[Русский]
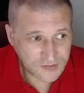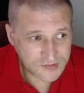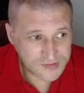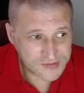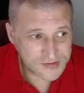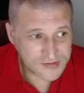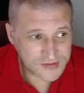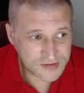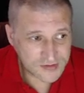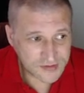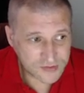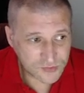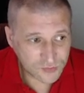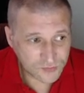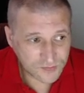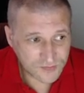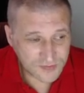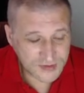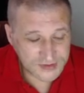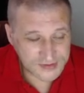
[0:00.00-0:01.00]
Здесь
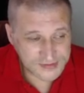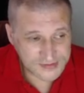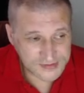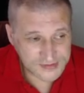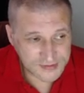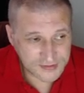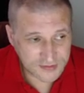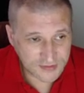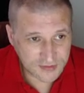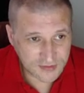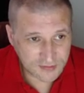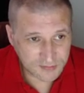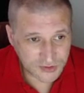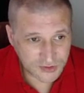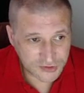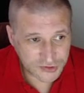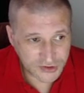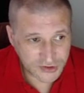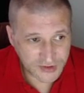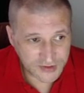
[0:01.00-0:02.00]
у вас
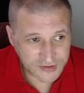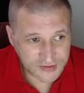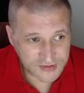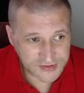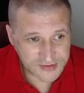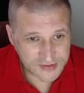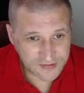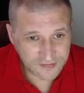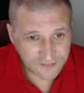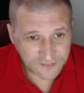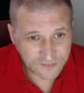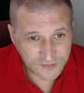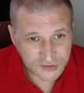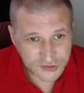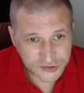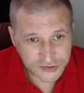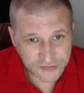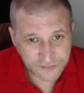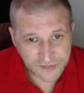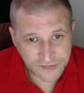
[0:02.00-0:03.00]
отображается
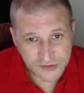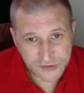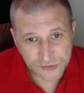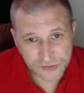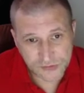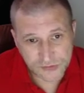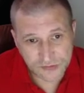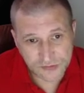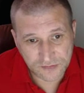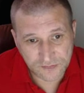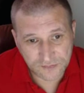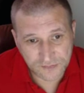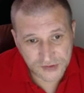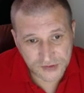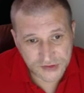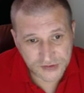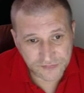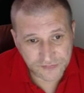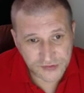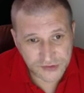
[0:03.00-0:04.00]
ваше видео,
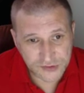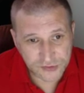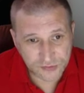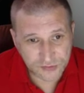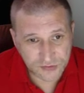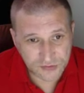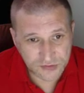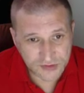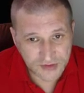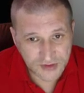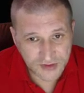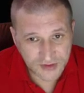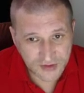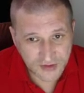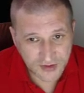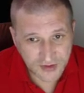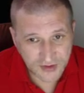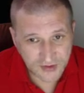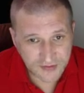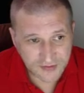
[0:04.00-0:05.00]
ваше видео на
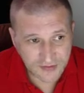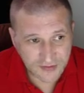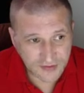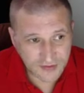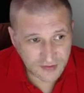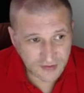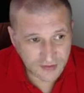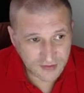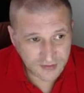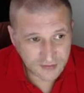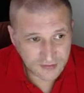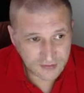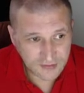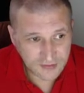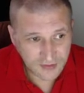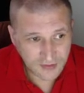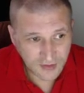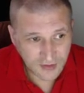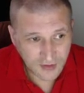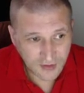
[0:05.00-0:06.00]
канале,
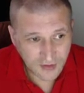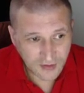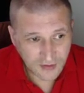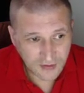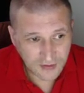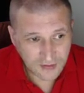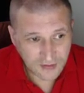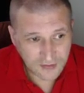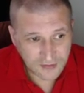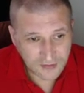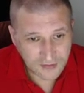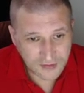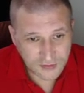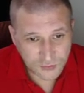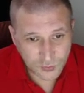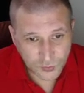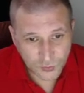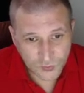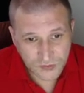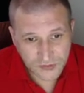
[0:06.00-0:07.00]
э,
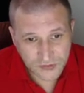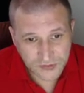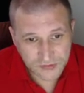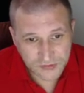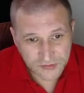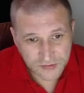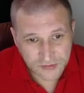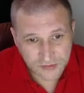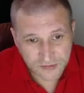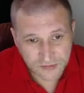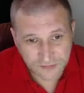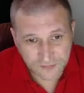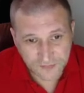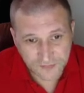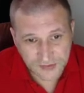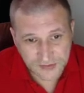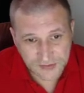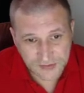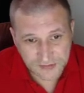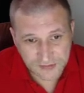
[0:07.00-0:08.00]
которое э,
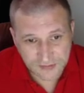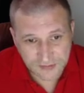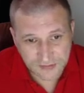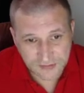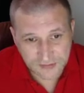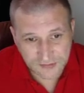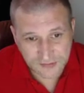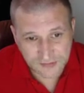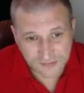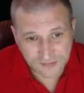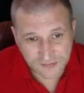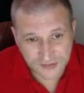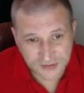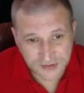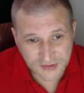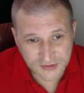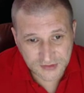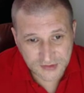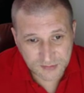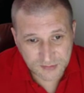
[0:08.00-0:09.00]
вы э, в
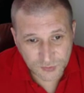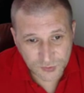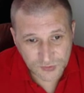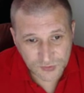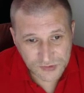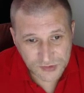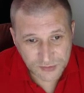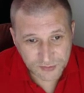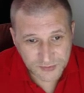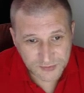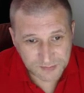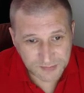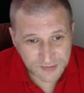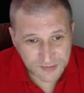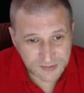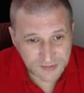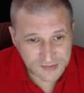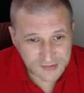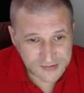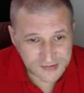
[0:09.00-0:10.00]
открытом доступе,
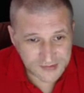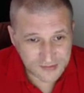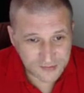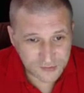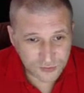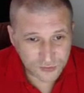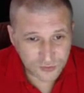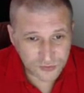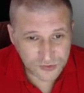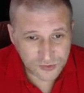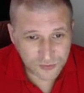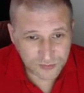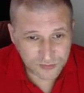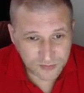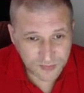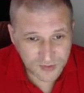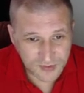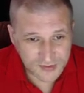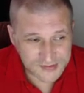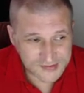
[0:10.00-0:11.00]
по, доступ
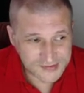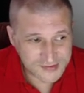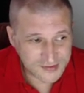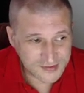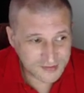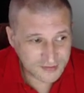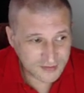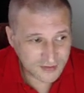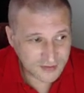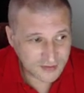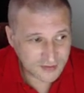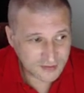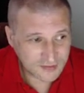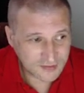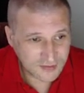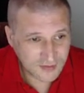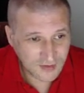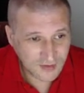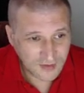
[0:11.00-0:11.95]
по ссылке.